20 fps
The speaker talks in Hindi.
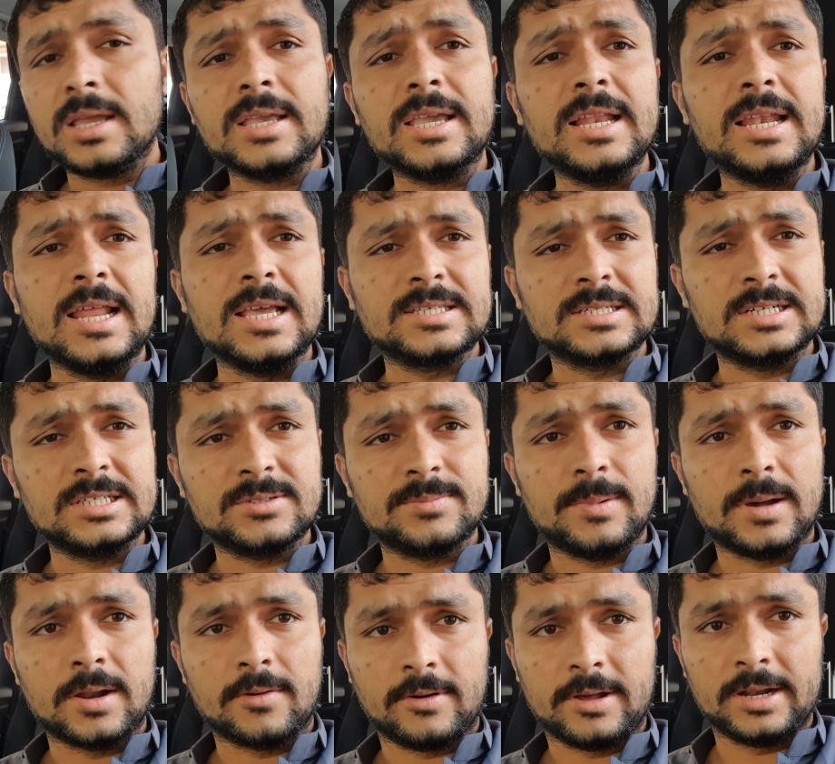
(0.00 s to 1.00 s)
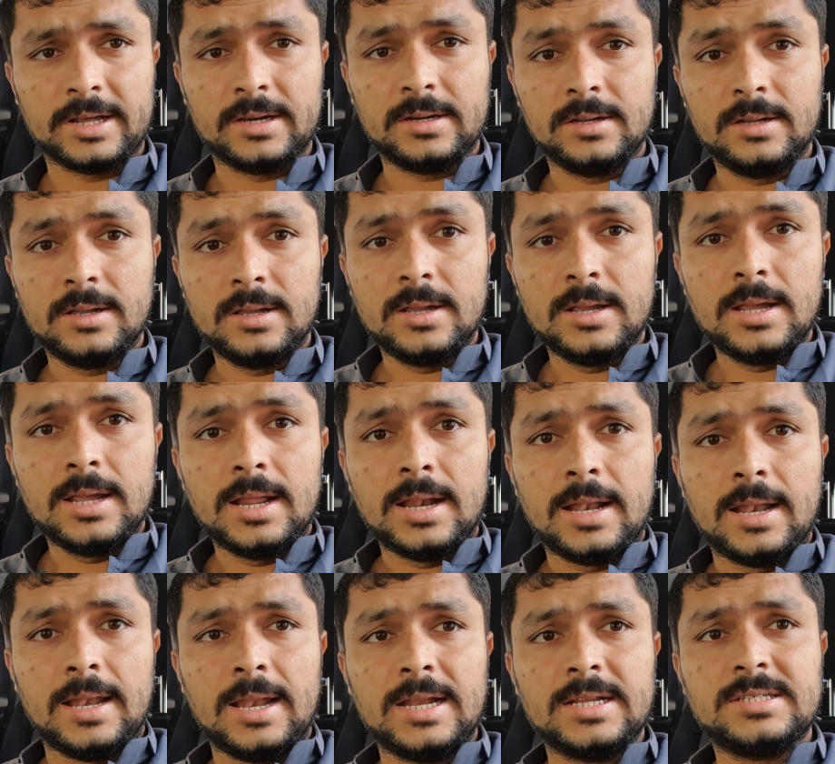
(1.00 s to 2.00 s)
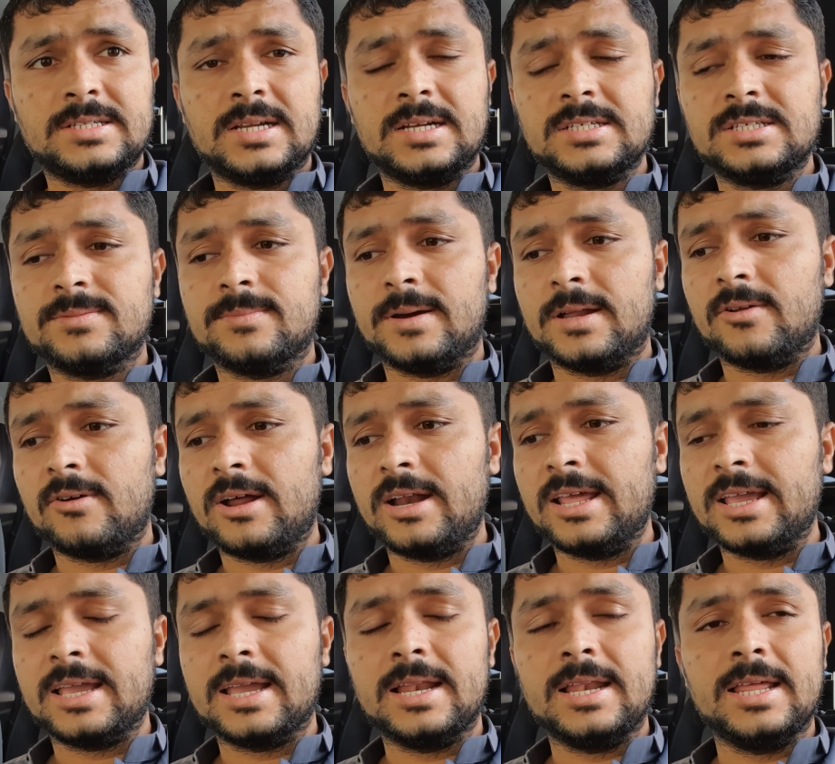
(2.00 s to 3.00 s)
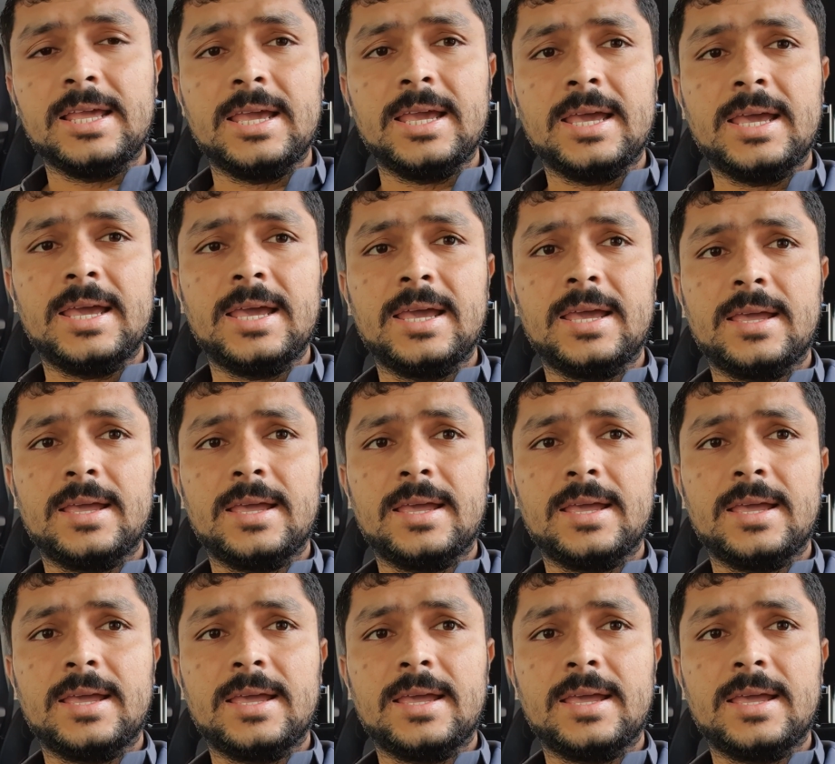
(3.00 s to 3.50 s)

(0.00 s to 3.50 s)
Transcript: कि लेसन्स बनवाना लेसन्स बनवाने के लिए